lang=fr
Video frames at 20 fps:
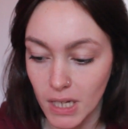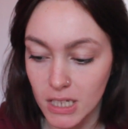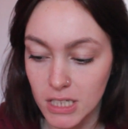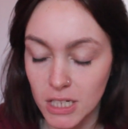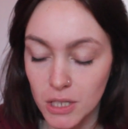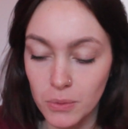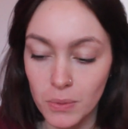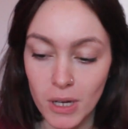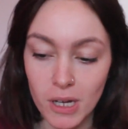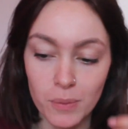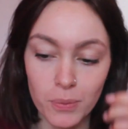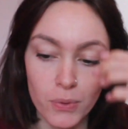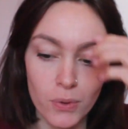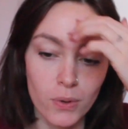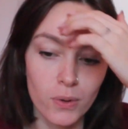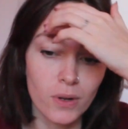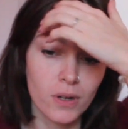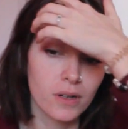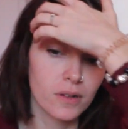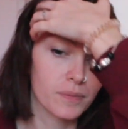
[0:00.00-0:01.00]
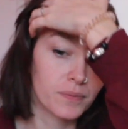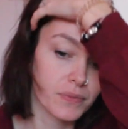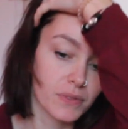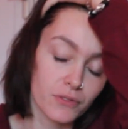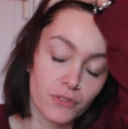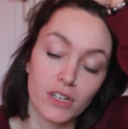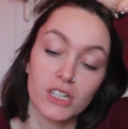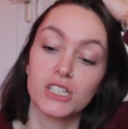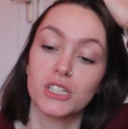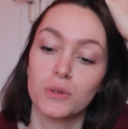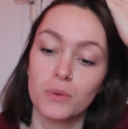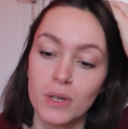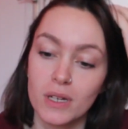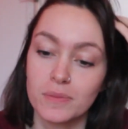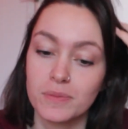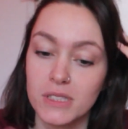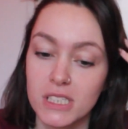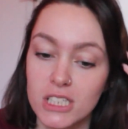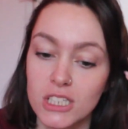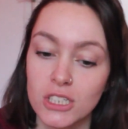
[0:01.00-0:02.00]
j'ai eu un
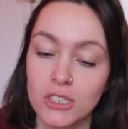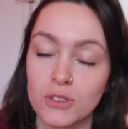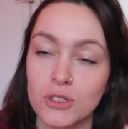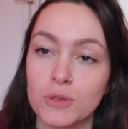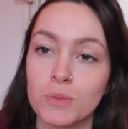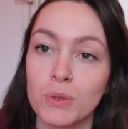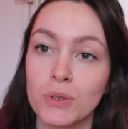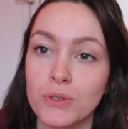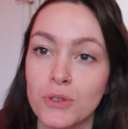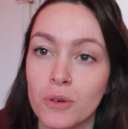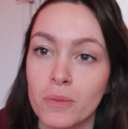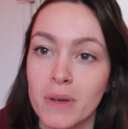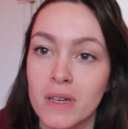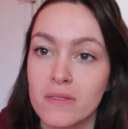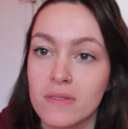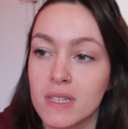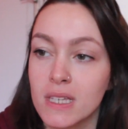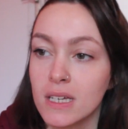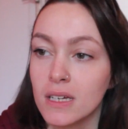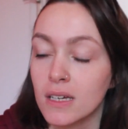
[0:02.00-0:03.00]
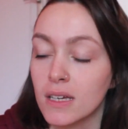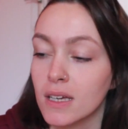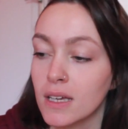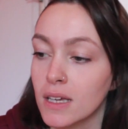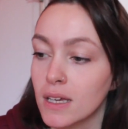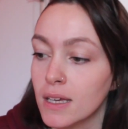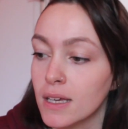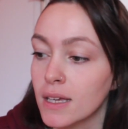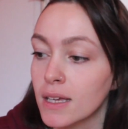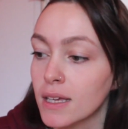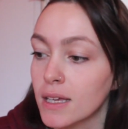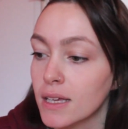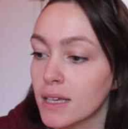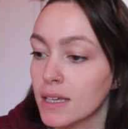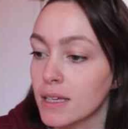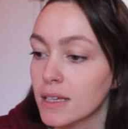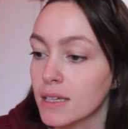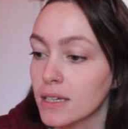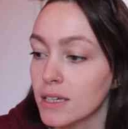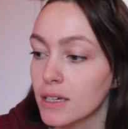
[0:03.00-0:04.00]
petit changement dans ma vie
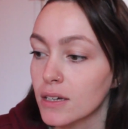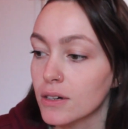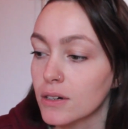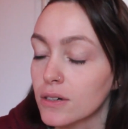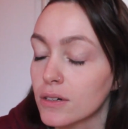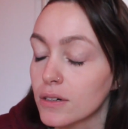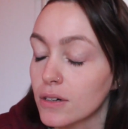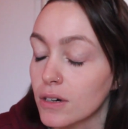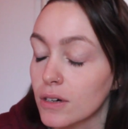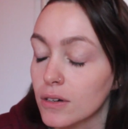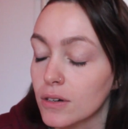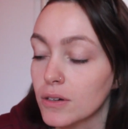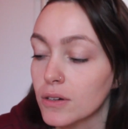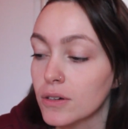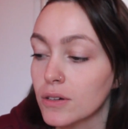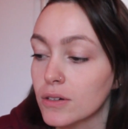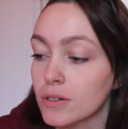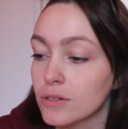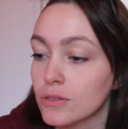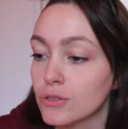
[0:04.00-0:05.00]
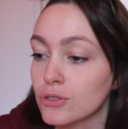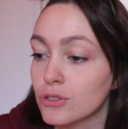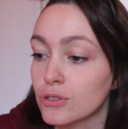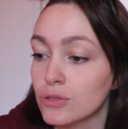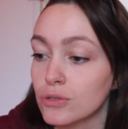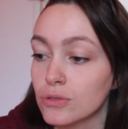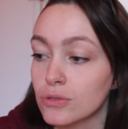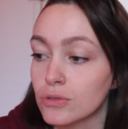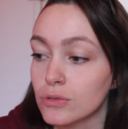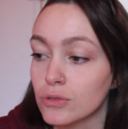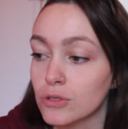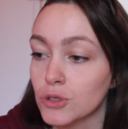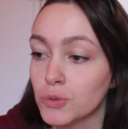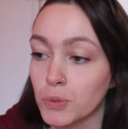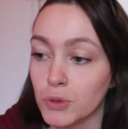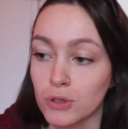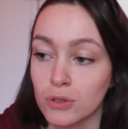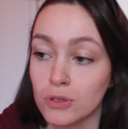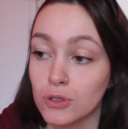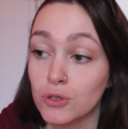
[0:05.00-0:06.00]
euh, je,
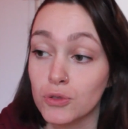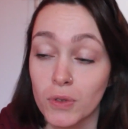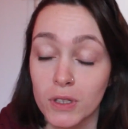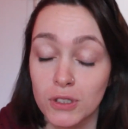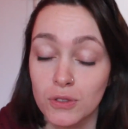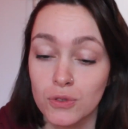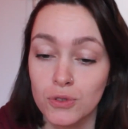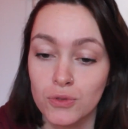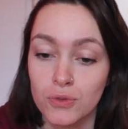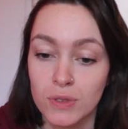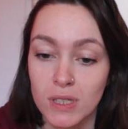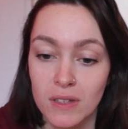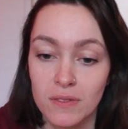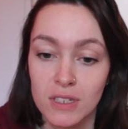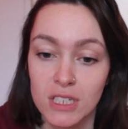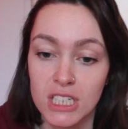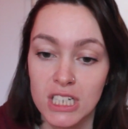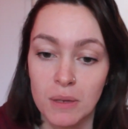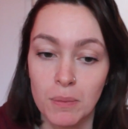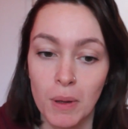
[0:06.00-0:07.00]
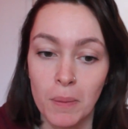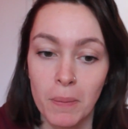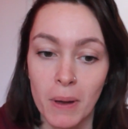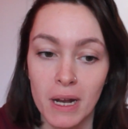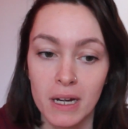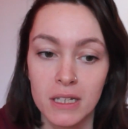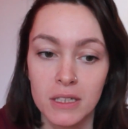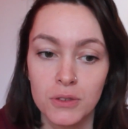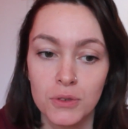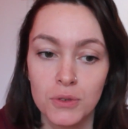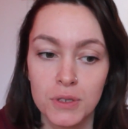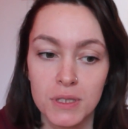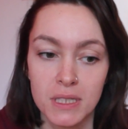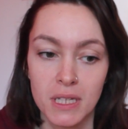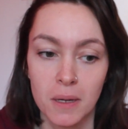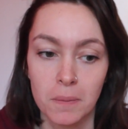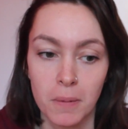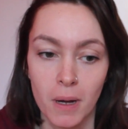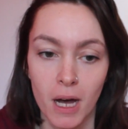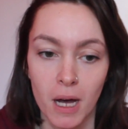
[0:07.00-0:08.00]
pense, de toute façon, je vous avais jamais parlé de
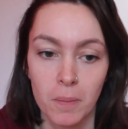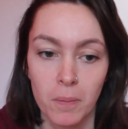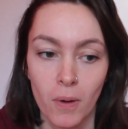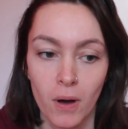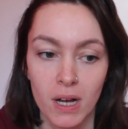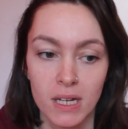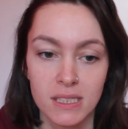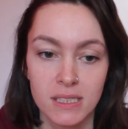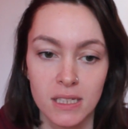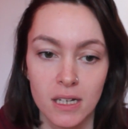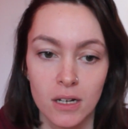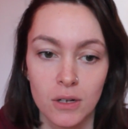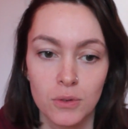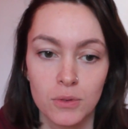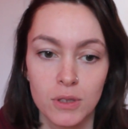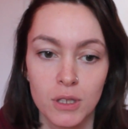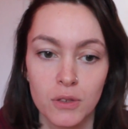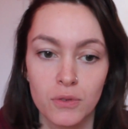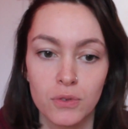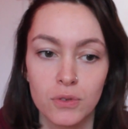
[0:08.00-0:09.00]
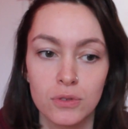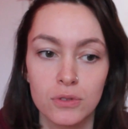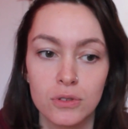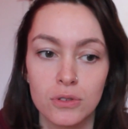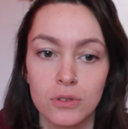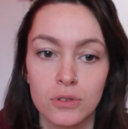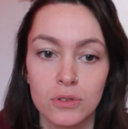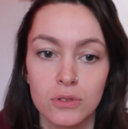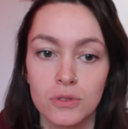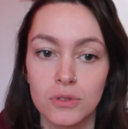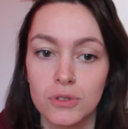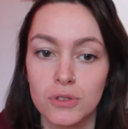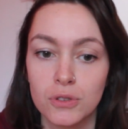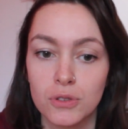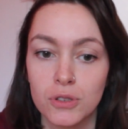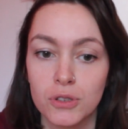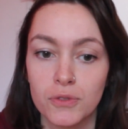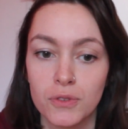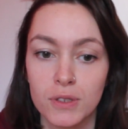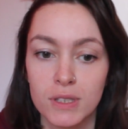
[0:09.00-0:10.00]
ça par rapport à ça au niveau de, ce
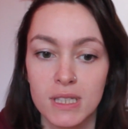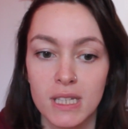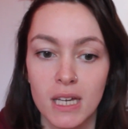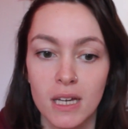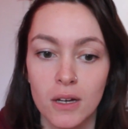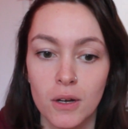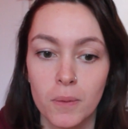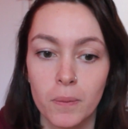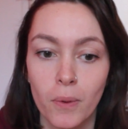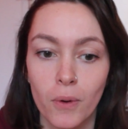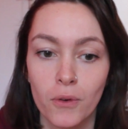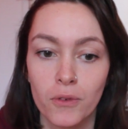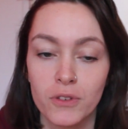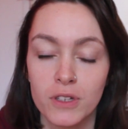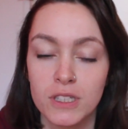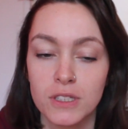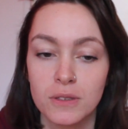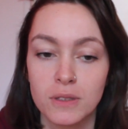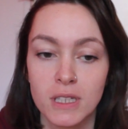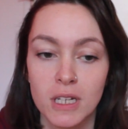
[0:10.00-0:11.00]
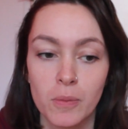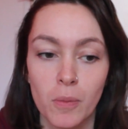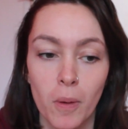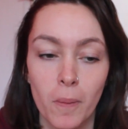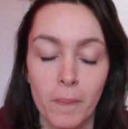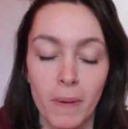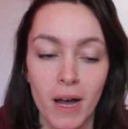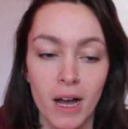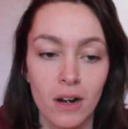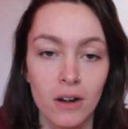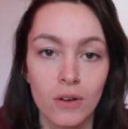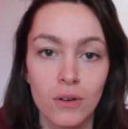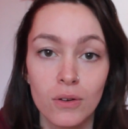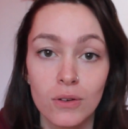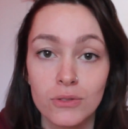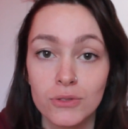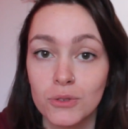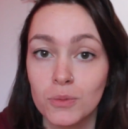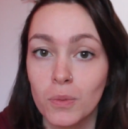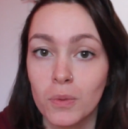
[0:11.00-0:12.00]
que je faisais euh, professionnellement
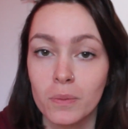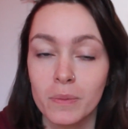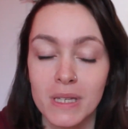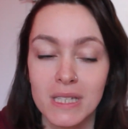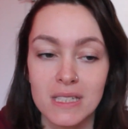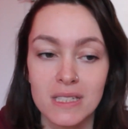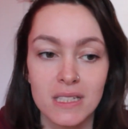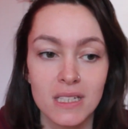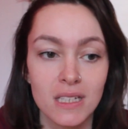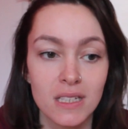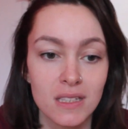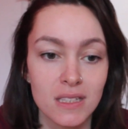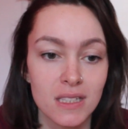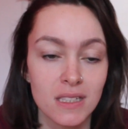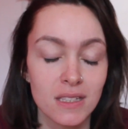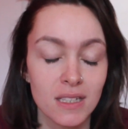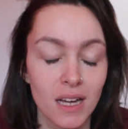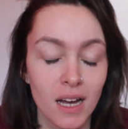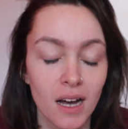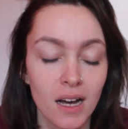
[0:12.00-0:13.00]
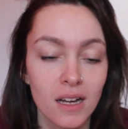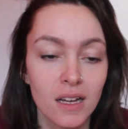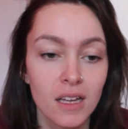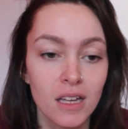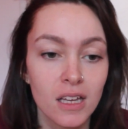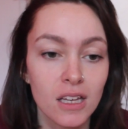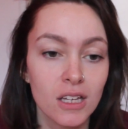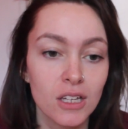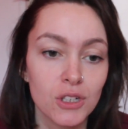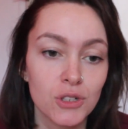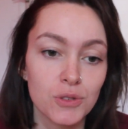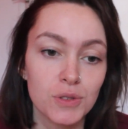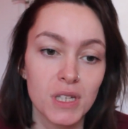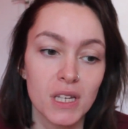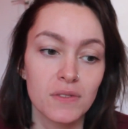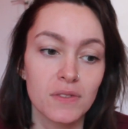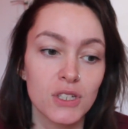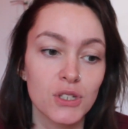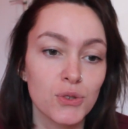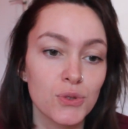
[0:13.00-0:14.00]
parlant, de mon métier, etc. Je vous
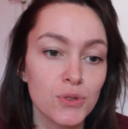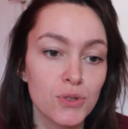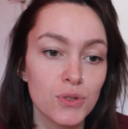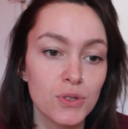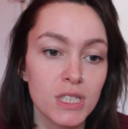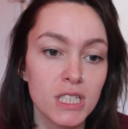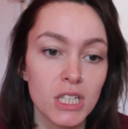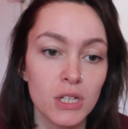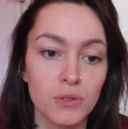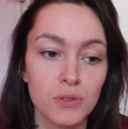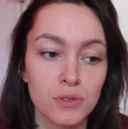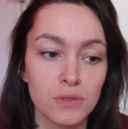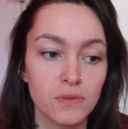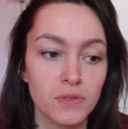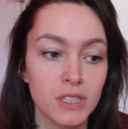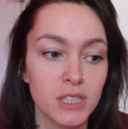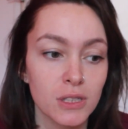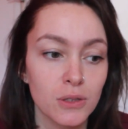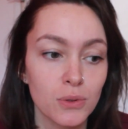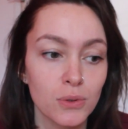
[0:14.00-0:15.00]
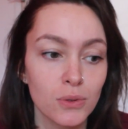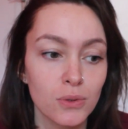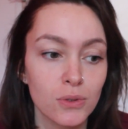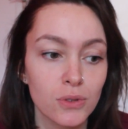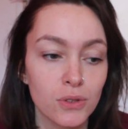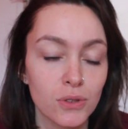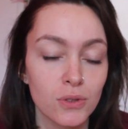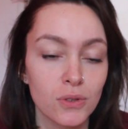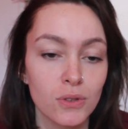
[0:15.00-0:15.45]
avais juste dit dans une vidéo que